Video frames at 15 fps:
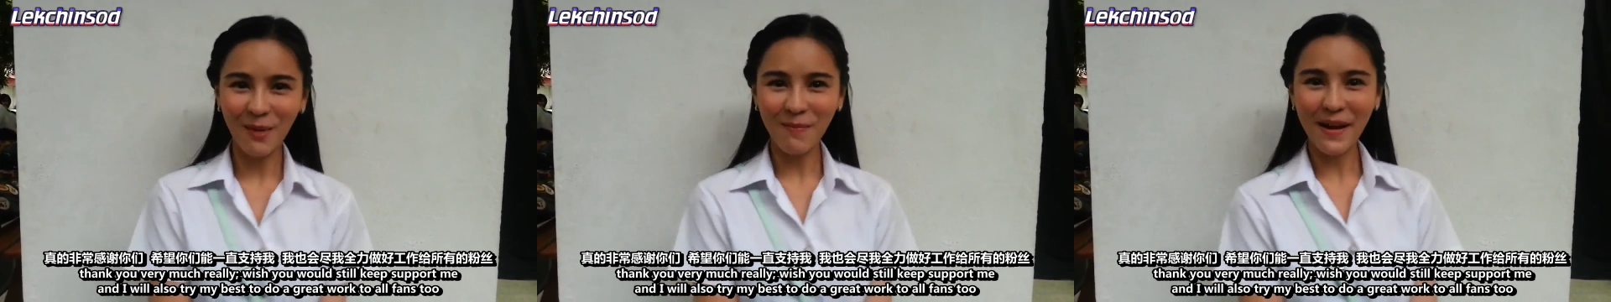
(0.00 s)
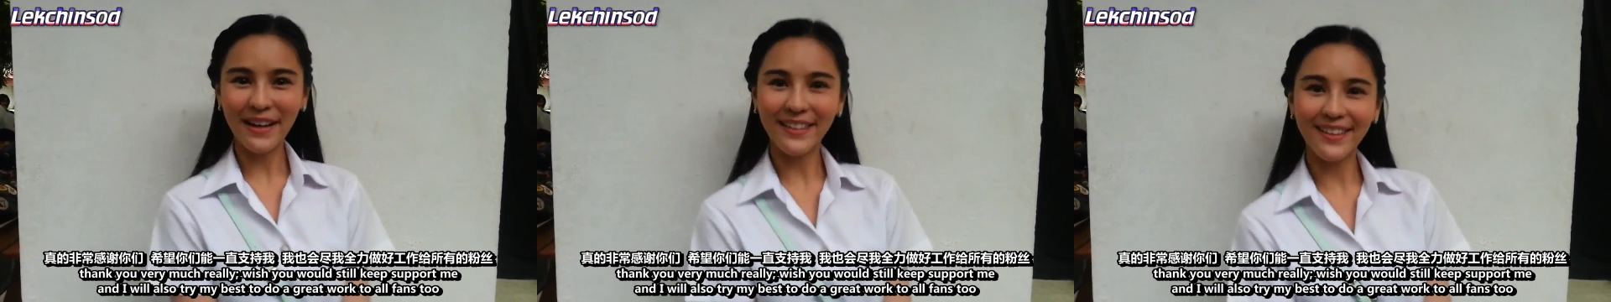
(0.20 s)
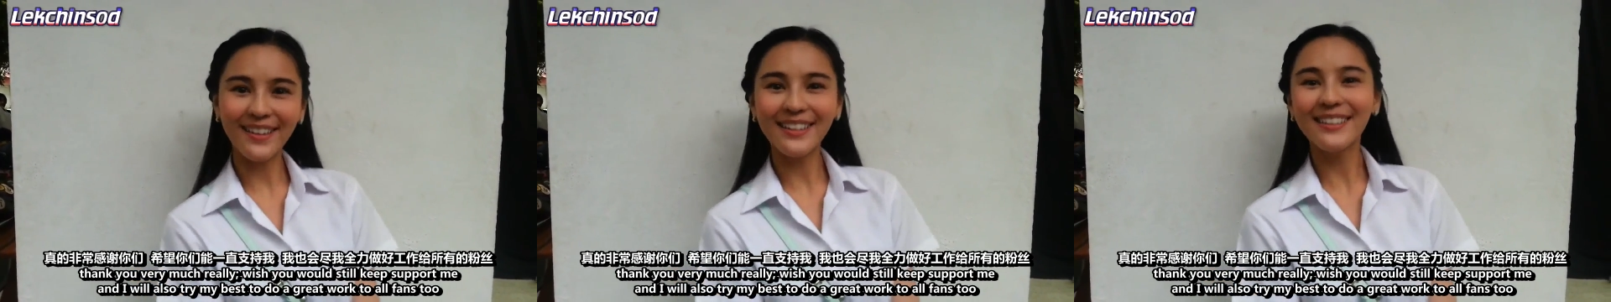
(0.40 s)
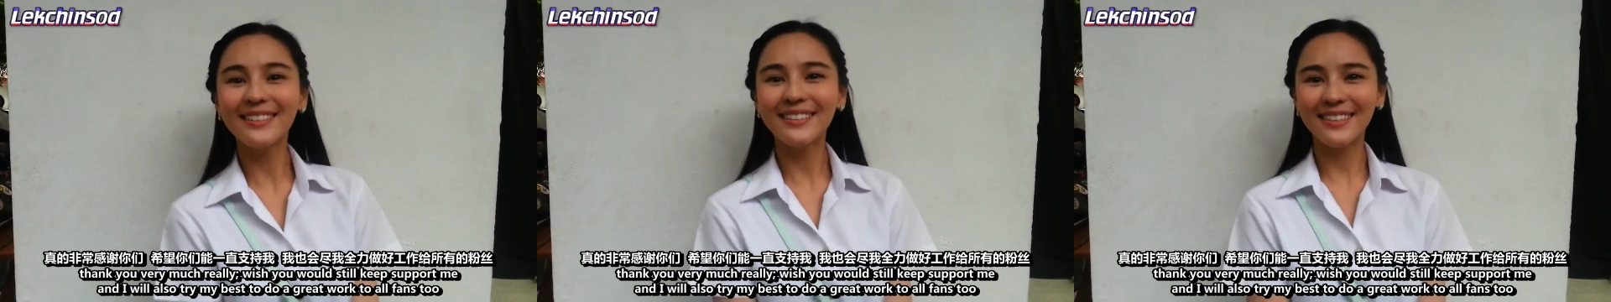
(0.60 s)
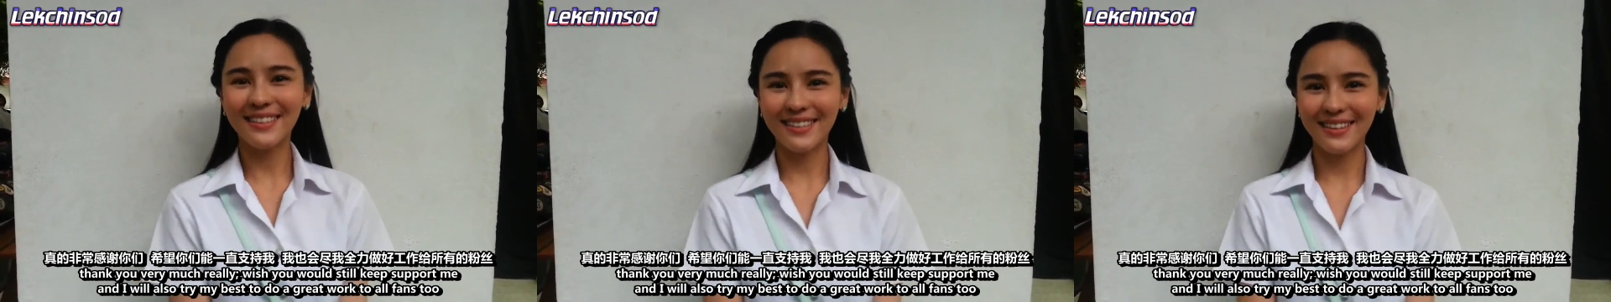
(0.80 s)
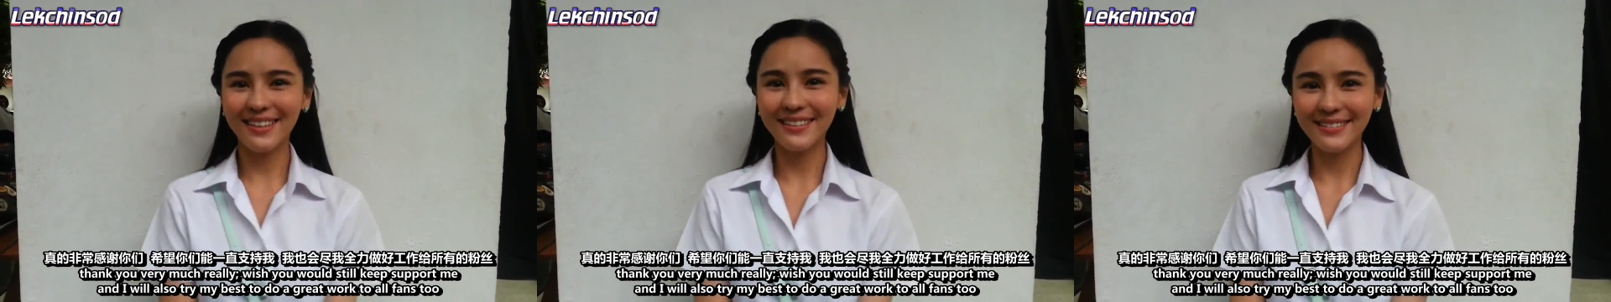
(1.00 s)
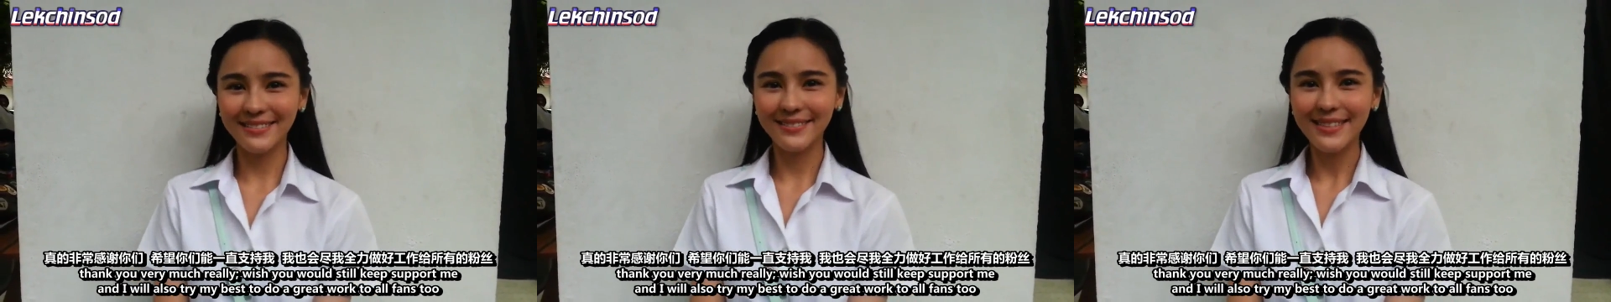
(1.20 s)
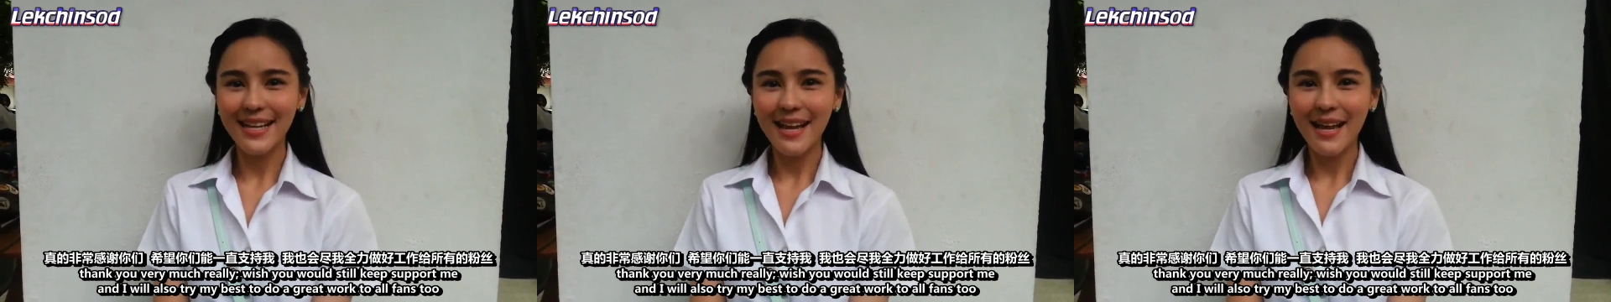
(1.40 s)
เนาะแล้วก็
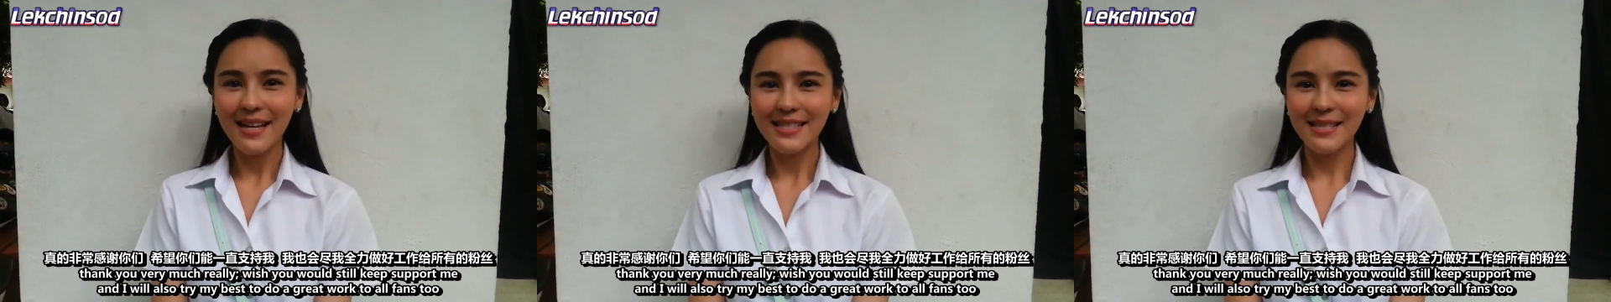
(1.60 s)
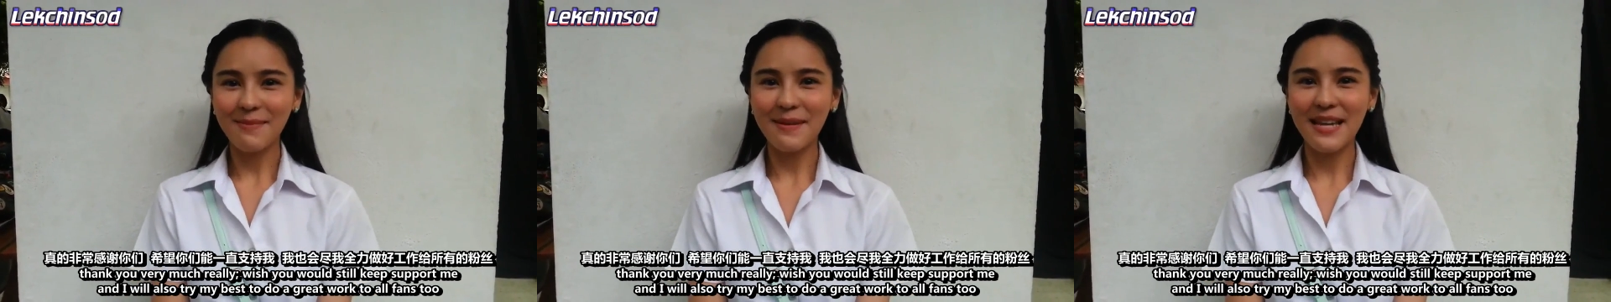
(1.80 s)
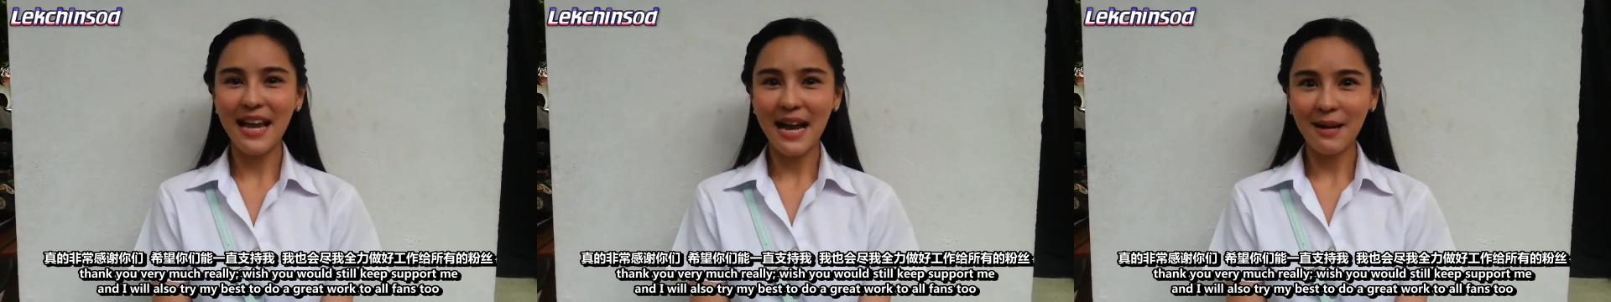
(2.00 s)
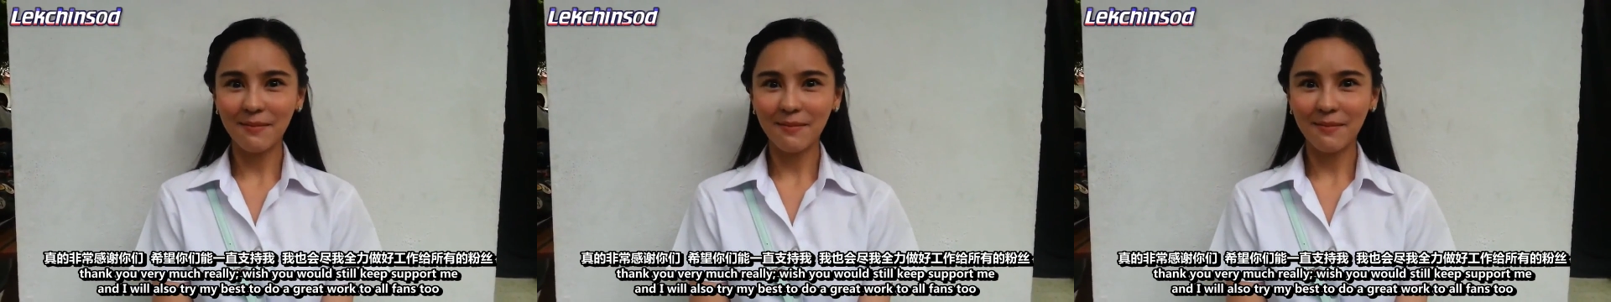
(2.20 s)
จะพยายาม